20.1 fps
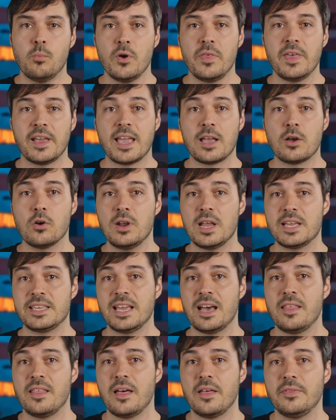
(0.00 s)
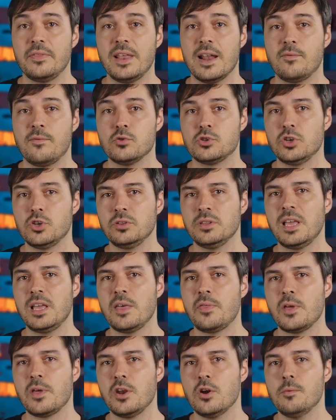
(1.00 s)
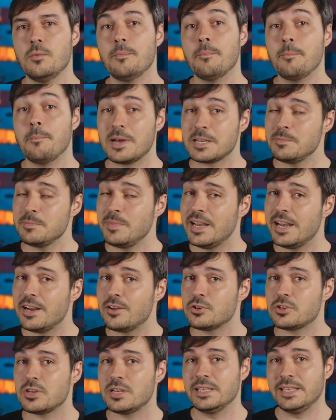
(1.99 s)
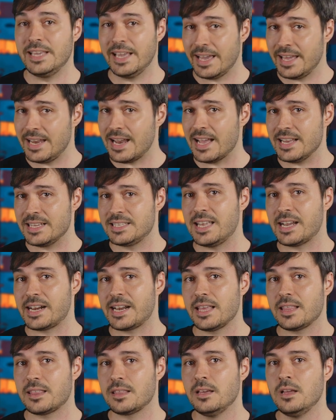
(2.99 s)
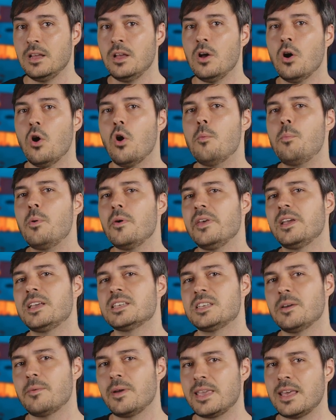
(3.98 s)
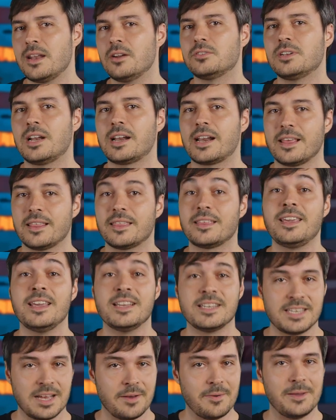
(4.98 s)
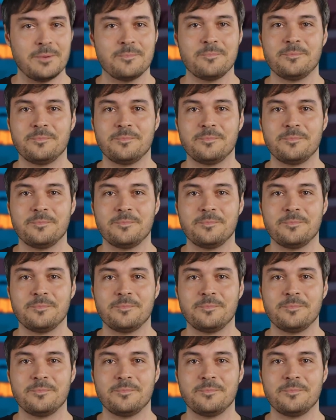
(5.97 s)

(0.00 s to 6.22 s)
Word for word: Puede que con la llegada de la fusión de Ethereum más mineros lleguen a esta red, o puede que se vayan a otra red, quién sabe.